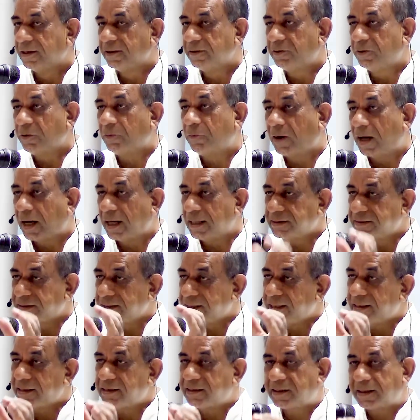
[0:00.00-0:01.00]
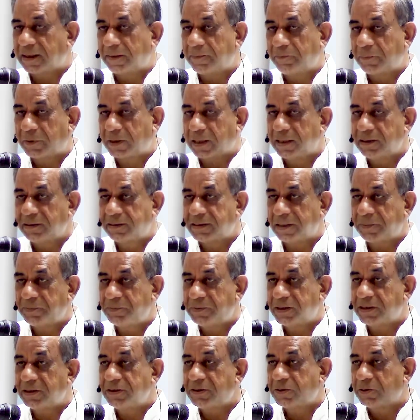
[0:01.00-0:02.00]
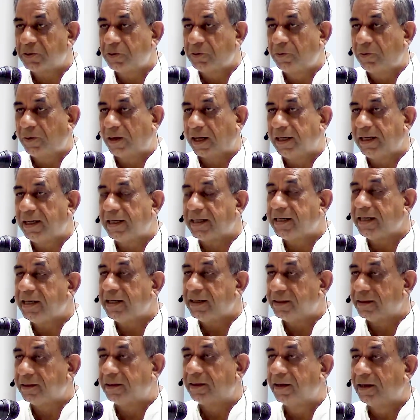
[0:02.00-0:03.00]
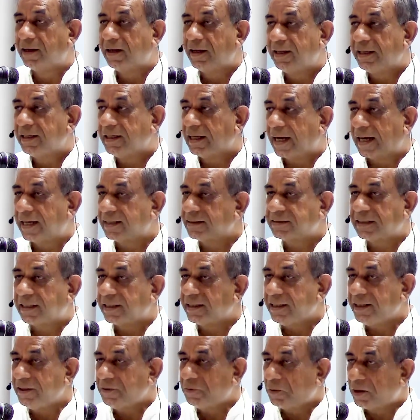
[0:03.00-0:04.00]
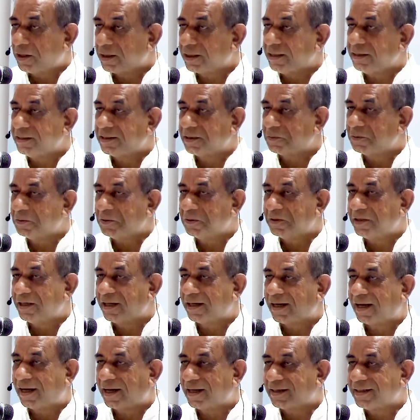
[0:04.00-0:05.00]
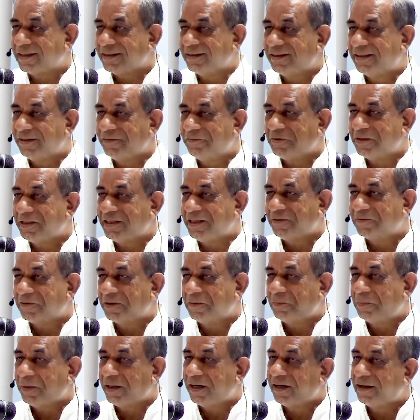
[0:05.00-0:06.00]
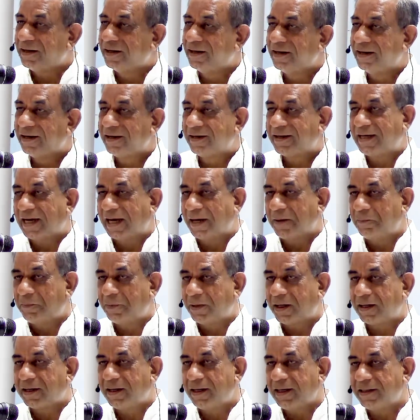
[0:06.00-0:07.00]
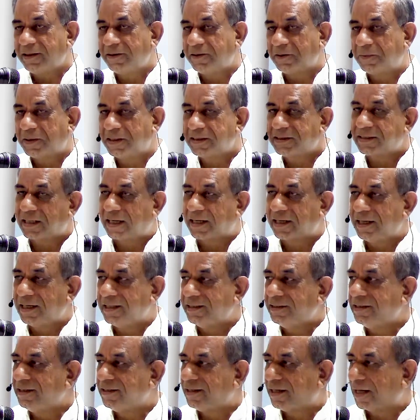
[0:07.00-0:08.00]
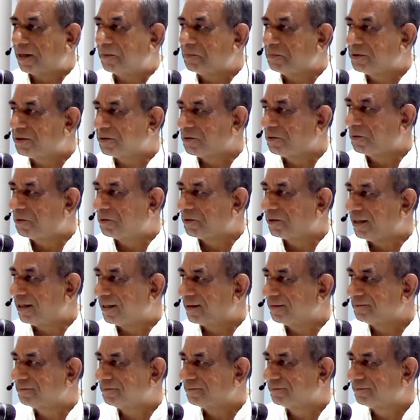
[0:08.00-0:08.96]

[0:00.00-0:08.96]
तो वहाँ से ये कम कंसेप्शन शुरू हुआ लेकिन ऐसा नहीं हुआ कि जब उन्होंने कहा कि दिव्य जीवन पे कैंप रख लें तो बस अगले दिन कैंप शुरू हो गया